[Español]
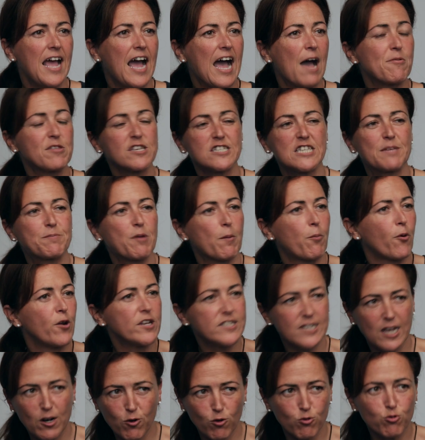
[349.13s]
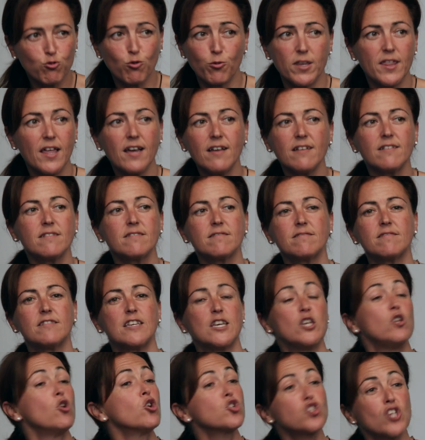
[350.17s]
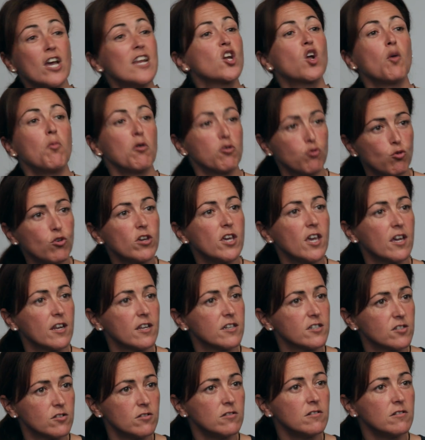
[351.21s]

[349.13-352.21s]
A veces te propones algo en tu vida y no sale como tú quieres,